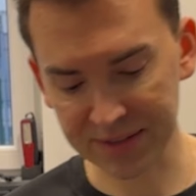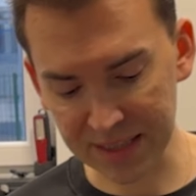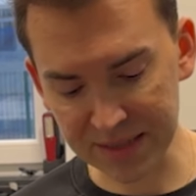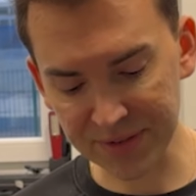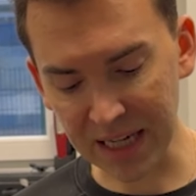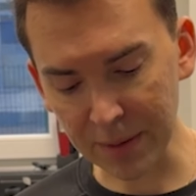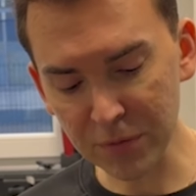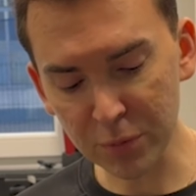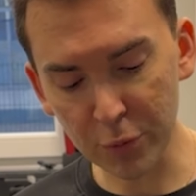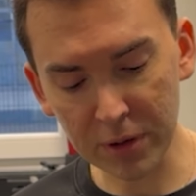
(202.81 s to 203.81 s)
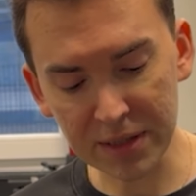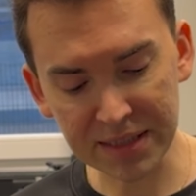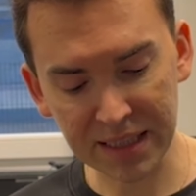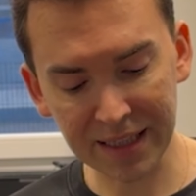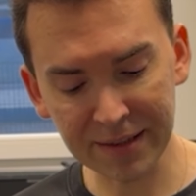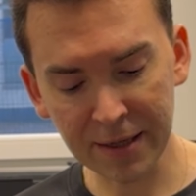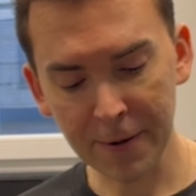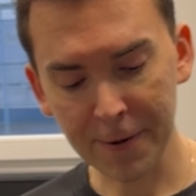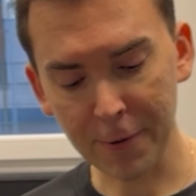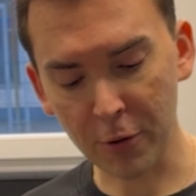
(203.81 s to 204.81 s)
Das heißt, wir haben die Möglichkeit,
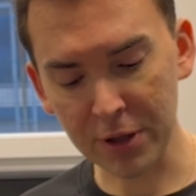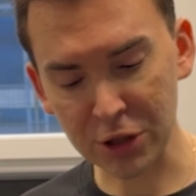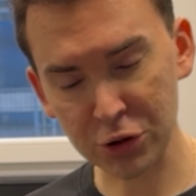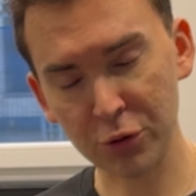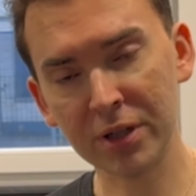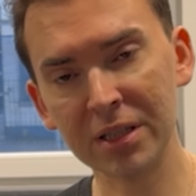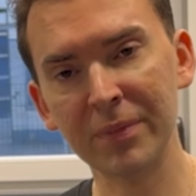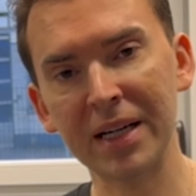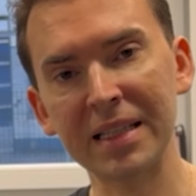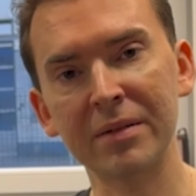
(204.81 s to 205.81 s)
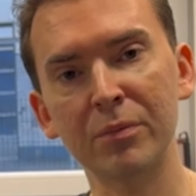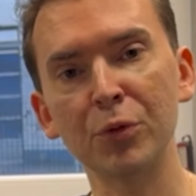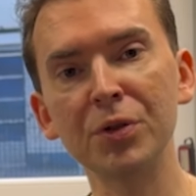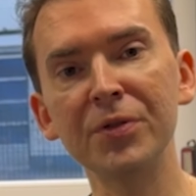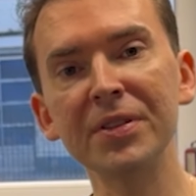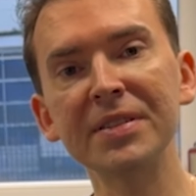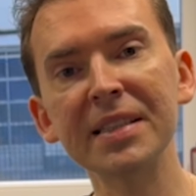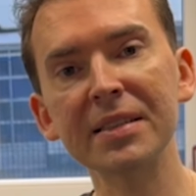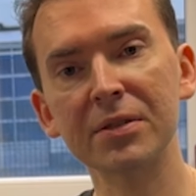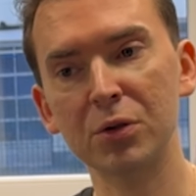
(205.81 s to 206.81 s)
euer Steuergeld mit einer
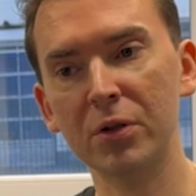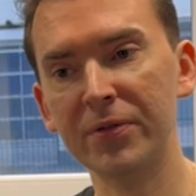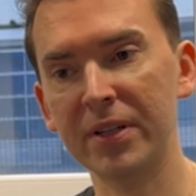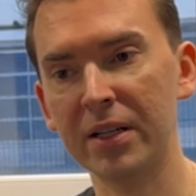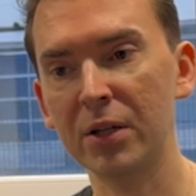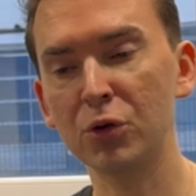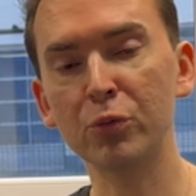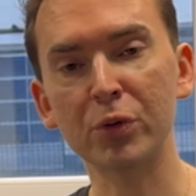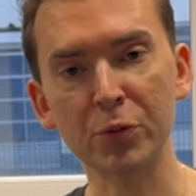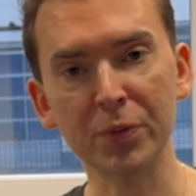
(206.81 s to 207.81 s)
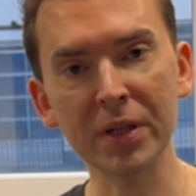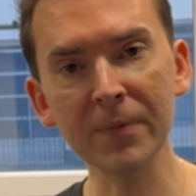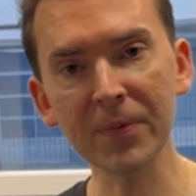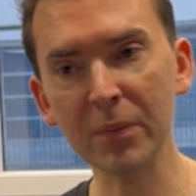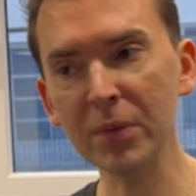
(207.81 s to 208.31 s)
modifizierten Software zu bespielen,